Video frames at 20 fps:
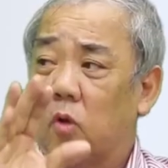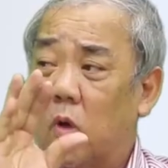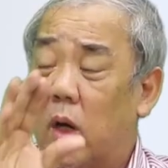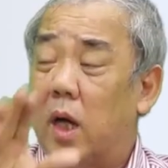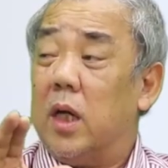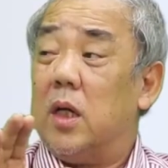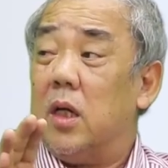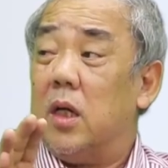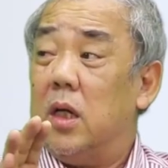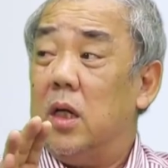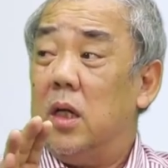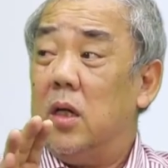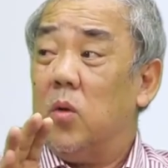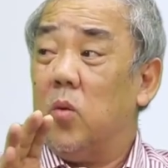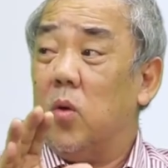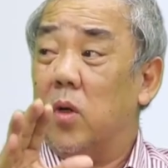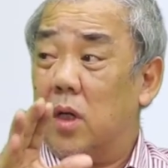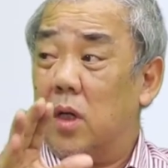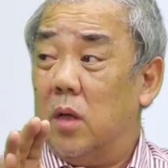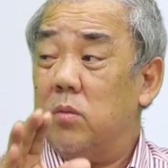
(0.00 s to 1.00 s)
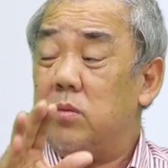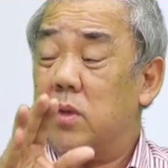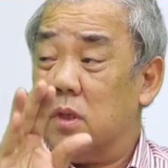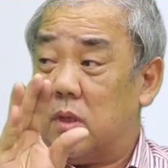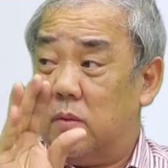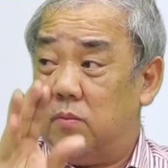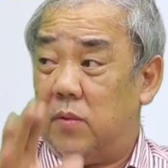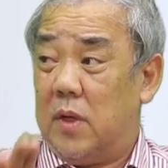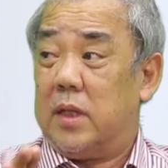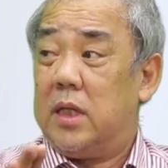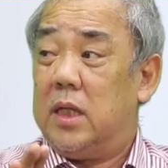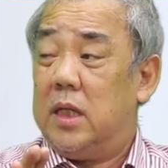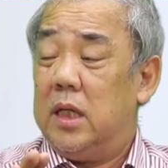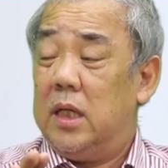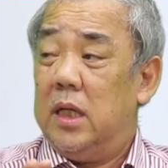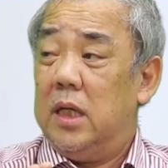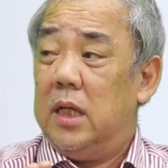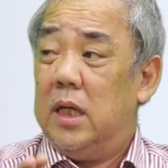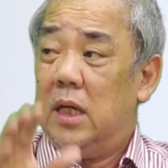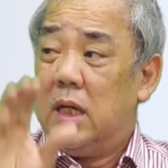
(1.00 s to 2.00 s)
ngoài nguồn gốc từ thực vật
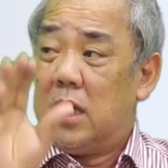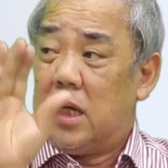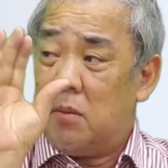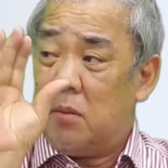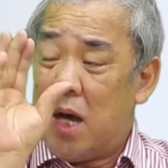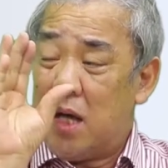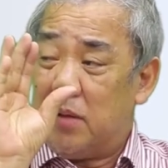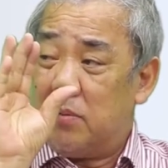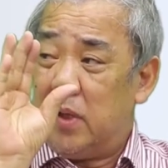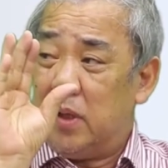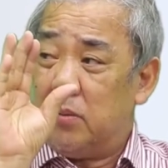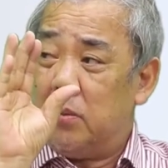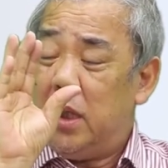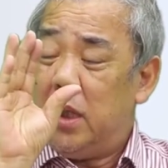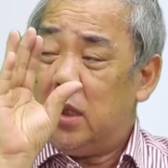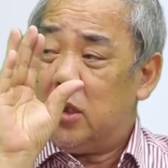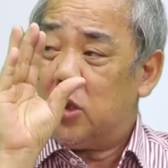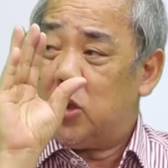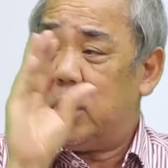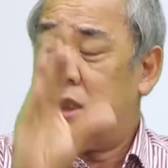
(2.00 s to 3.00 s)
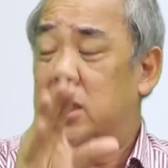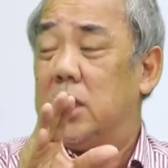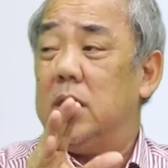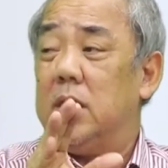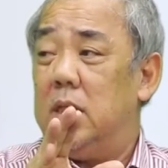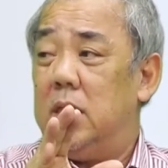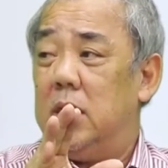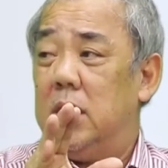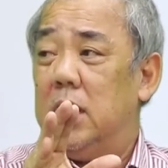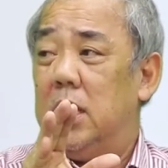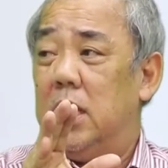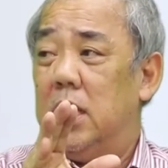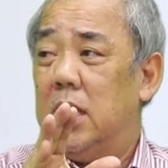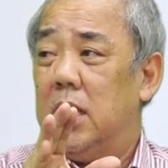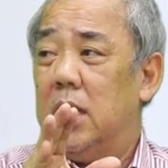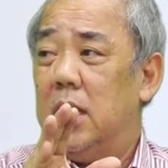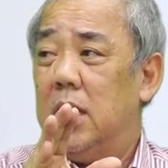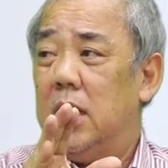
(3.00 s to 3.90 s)
các bạn phải biết xuất xứ